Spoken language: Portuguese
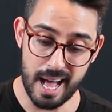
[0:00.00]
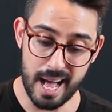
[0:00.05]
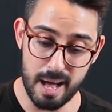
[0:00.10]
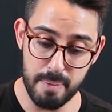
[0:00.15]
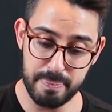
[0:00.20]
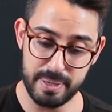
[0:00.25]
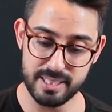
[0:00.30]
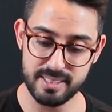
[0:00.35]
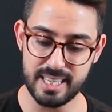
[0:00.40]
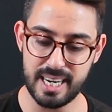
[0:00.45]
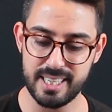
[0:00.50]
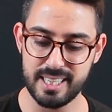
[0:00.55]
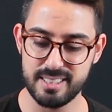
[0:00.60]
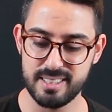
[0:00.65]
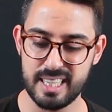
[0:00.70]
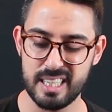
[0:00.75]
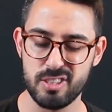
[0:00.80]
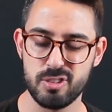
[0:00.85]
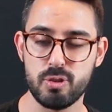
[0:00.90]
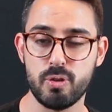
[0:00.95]
Apesar
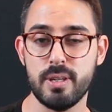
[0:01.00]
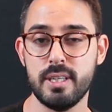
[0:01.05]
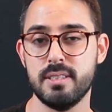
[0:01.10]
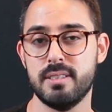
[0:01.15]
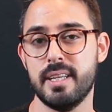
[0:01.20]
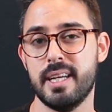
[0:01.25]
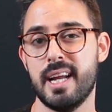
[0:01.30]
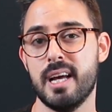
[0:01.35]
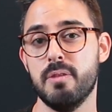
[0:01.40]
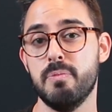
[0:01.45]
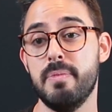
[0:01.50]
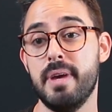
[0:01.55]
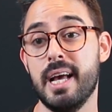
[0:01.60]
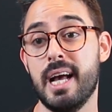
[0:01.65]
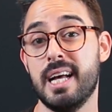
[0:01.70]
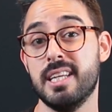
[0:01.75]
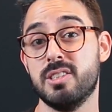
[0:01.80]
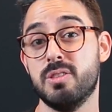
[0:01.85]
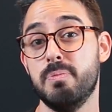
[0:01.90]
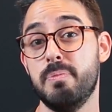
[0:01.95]
das questões terem
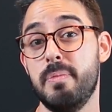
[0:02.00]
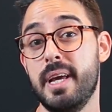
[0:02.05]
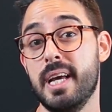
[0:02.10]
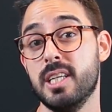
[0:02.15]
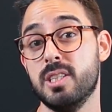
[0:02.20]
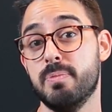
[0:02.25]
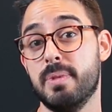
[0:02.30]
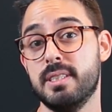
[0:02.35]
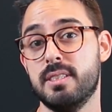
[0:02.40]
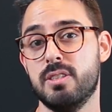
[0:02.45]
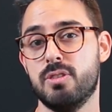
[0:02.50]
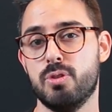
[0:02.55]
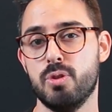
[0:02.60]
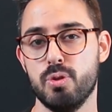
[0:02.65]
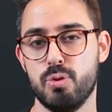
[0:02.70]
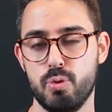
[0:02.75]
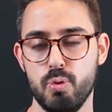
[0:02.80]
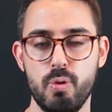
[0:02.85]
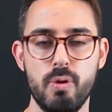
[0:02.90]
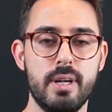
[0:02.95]
as mesmas
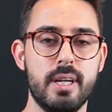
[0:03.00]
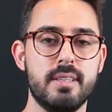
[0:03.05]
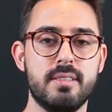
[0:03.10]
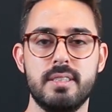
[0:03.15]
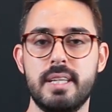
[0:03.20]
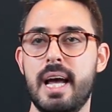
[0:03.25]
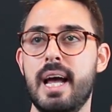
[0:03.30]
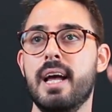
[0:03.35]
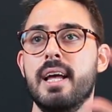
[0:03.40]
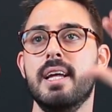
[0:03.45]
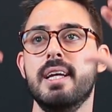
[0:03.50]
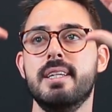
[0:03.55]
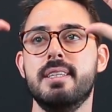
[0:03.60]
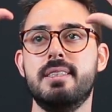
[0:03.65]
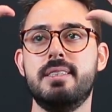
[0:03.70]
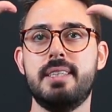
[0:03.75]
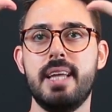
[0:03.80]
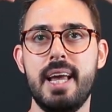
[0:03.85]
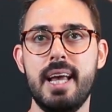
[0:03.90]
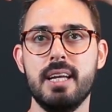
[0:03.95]
estruturas, né?
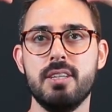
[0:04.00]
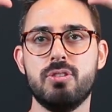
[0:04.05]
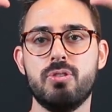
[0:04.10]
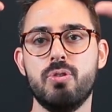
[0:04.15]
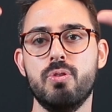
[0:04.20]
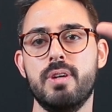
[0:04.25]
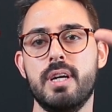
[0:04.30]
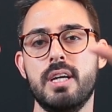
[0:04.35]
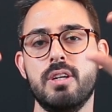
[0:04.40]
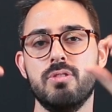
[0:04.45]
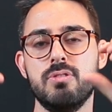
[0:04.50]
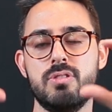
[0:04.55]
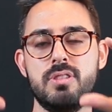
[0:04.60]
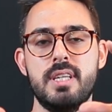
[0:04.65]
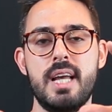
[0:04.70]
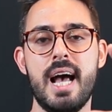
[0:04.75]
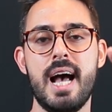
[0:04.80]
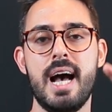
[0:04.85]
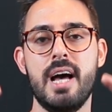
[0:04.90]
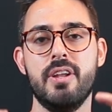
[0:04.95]
Texto,
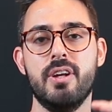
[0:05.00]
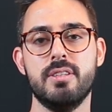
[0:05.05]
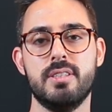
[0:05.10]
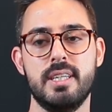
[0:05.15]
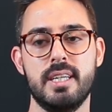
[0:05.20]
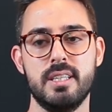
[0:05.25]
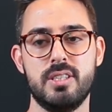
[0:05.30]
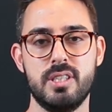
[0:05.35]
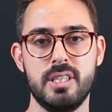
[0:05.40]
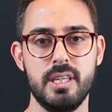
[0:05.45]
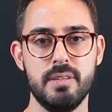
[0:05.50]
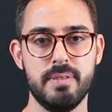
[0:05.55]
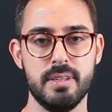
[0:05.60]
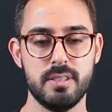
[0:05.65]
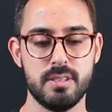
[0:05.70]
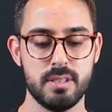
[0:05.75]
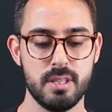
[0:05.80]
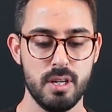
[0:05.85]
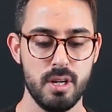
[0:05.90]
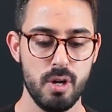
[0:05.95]
enunciado,
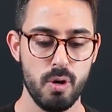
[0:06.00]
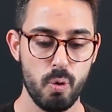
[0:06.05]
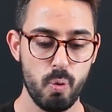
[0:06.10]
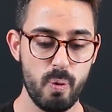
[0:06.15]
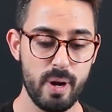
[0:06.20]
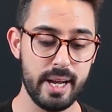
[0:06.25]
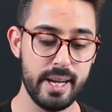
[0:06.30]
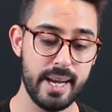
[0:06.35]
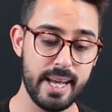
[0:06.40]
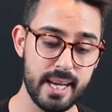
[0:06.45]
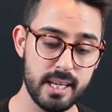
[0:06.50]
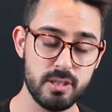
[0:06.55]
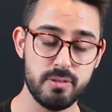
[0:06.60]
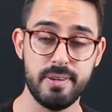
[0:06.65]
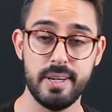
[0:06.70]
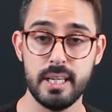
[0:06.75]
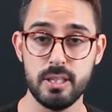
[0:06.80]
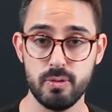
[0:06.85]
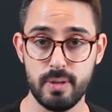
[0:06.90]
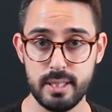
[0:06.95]
alternativas, o Enem é
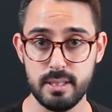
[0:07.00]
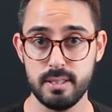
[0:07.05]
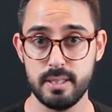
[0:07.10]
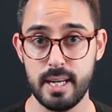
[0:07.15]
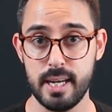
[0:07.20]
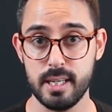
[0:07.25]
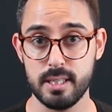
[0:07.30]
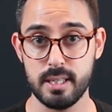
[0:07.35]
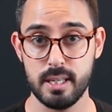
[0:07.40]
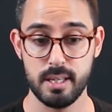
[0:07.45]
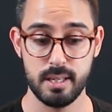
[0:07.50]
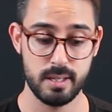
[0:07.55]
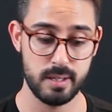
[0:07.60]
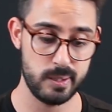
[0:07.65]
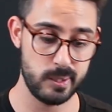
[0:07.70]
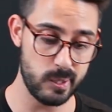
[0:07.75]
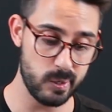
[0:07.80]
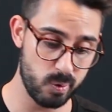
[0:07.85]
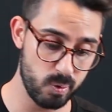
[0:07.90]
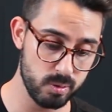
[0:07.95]
diferente do Enseja
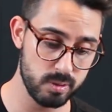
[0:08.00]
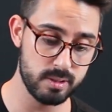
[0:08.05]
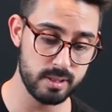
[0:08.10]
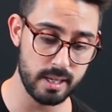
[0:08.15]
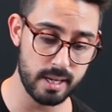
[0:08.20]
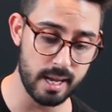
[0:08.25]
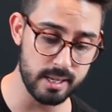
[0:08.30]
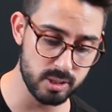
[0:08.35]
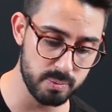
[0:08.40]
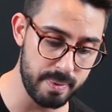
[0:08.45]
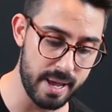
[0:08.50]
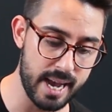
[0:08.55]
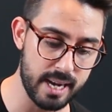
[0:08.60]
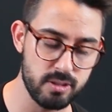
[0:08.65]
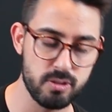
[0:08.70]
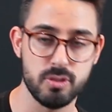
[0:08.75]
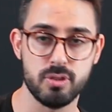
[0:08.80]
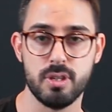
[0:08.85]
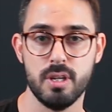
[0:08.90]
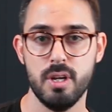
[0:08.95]
em alguns
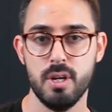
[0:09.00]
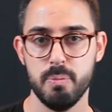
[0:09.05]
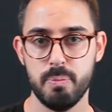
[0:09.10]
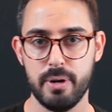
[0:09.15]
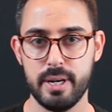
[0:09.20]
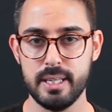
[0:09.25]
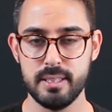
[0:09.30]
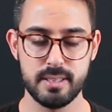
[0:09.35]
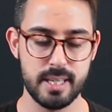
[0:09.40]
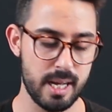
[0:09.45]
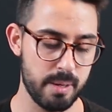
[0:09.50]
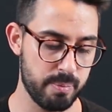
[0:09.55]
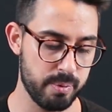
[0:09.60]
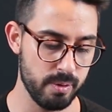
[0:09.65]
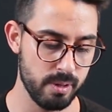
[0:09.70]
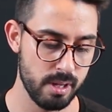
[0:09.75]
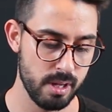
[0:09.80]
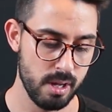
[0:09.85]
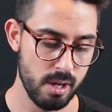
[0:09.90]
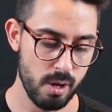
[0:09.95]
aspectos. Por
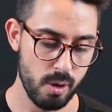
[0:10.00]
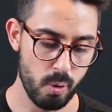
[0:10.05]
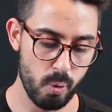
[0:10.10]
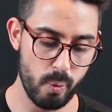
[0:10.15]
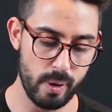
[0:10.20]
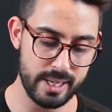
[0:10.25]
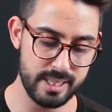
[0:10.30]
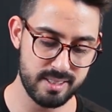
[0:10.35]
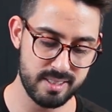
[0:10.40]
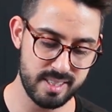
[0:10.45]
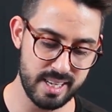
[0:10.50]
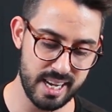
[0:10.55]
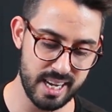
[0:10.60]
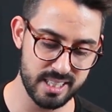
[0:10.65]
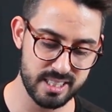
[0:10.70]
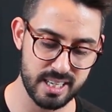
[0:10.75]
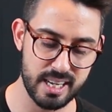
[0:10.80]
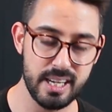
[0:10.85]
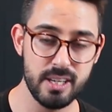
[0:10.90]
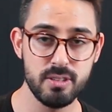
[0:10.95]
exemplo, o
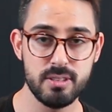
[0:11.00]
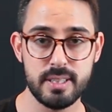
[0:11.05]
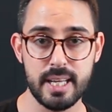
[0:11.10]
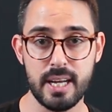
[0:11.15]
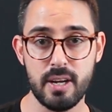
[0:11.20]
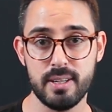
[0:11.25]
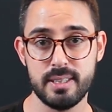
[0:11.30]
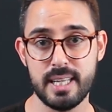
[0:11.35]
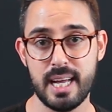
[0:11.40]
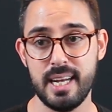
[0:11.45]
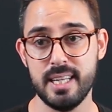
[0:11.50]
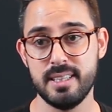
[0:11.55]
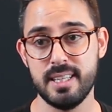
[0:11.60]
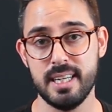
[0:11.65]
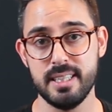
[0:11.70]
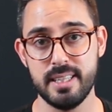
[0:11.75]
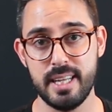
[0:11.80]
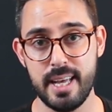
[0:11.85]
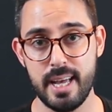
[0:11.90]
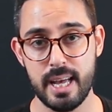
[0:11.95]
Enseja eu tenho até a
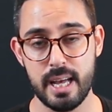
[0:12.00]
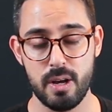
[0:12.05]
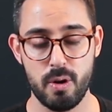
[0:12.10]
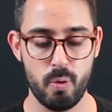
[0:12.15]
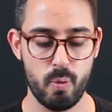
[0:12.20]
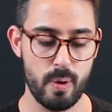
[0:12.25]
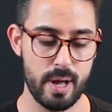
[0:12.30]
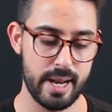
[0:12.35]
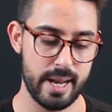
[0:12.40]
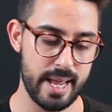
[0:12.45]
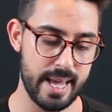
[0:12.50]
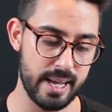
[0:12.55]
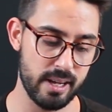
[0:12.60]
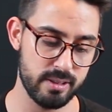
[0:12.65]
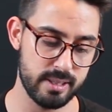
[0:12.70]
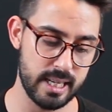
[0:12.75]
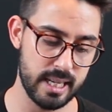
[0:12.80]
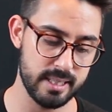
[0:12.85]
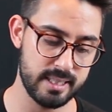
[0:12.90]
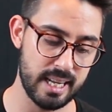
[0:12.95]
letra D, o Enem eu
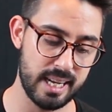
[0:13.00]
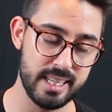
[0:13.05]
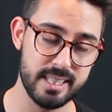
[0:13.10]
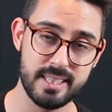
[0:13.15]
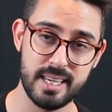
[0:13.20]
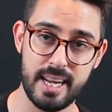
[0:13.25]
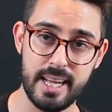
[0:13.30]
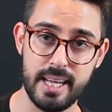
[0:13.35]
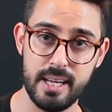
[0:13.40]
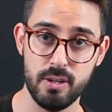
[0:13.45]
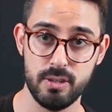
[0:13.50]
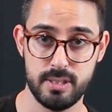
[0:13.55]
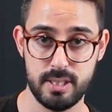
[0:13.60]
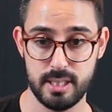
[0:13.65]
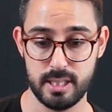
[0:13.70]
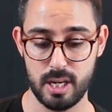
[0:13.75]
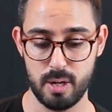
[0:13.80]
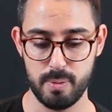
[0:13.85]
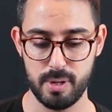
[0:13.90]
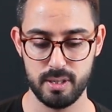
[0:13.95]
tenho até a letra E, ou
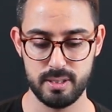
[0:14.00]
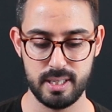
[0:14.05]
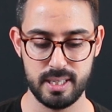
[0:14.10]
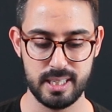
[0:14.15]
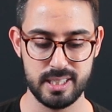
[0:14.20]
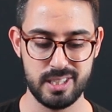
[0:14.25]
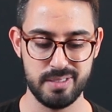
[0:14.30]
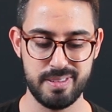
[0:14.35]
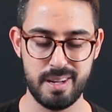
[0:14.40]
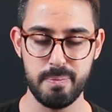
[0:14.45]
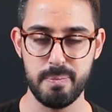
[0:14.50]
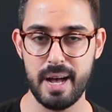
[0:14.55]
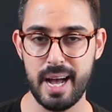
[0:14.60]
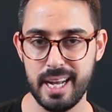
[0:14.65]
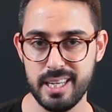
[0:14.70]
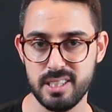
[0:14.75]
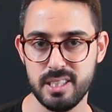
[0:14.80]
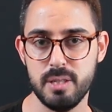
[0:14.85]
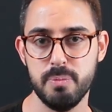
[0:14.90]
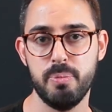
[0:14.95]
seja, é uma alternativa a
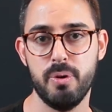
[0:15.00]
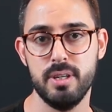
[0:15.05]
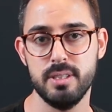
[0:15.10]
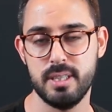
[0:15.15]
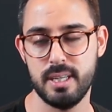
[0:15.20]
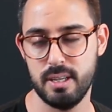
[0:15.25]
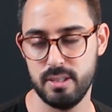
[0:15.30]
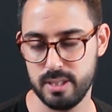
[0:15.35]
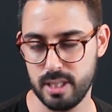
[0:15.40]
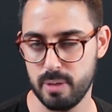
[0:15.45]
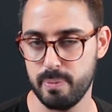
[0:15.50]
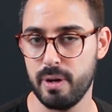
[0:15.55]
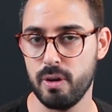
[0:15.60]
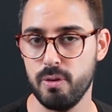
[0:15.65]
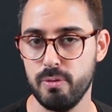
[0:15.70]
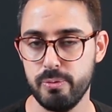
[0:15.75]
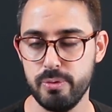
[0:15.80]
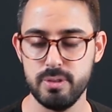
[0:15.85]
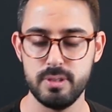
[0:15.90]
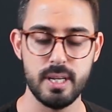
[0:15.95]
mais que pode causar uma
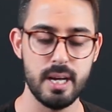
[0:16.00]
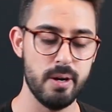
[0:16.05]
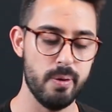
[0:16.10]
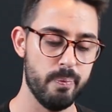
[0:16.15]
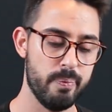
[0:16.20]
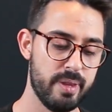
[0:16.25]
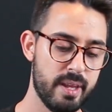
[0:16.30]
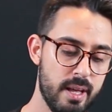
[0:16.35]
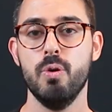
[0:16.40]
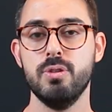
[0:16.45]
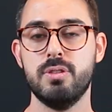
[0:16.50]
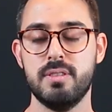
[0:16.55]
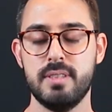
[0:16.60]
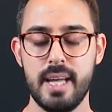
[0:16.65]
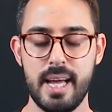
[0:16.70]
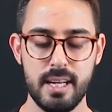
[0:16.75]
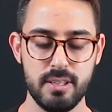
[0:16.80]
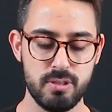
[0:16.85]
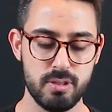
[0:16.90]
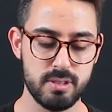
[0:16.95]
confusão. Os
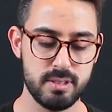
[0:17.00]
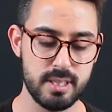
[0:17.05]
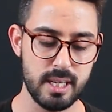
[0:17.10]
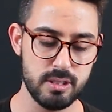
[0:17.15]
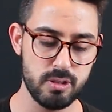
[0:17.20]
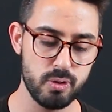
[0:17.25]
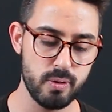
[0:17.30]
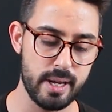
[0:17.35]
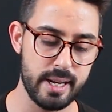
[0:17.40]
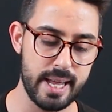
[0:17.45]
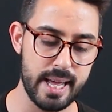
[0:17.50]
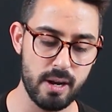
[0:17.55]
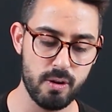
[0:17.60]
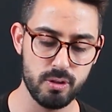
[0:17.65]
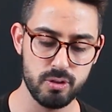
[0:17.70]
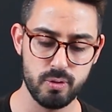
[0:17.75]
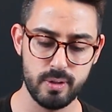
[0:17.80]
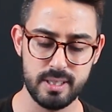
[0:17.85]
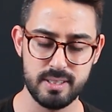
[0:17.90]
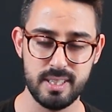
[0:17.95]
textos, tanto do Enem
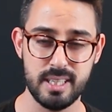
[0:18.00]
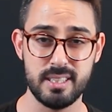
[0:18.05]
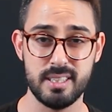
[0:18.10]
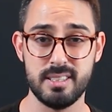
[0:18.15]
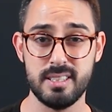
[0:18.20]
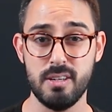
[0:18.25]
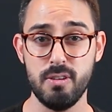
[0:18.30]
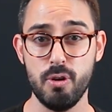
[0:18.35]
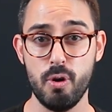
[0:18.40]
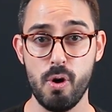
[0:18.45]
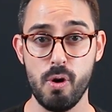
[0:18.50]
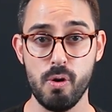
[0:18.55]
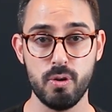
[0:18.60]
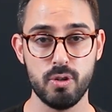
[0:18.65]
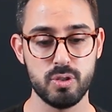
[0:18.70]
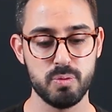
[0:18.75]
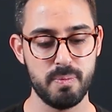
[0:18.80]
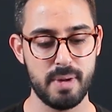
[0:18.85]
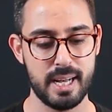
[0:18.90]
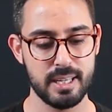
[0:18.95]
quanto do Enseja, são
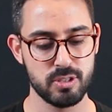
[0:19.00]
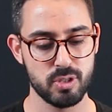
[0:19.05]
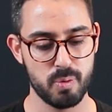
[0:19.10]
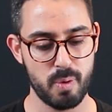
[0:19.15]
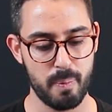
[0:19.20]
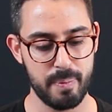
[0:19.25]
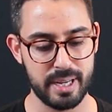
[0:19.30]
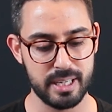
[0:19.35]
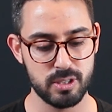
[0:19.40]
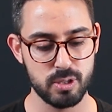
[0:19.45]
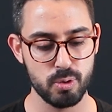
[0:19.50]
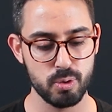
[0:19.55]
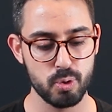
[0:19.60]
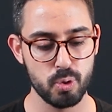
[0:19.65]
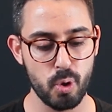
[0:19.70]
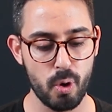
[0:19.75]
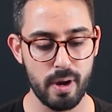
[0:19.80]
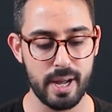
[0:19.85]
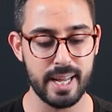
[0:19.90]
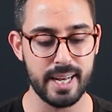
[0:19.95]
longos, mas normalmente o
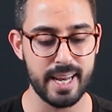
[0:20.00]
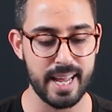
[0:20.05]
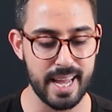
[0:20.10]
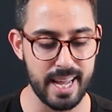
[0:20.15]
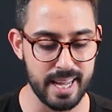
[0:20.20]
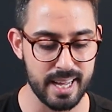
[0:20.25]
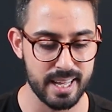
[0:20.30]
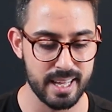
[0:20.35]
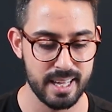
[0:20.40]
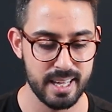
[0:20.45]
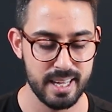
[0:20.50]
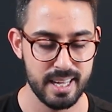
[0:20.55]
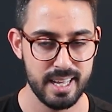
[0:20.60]
do Enem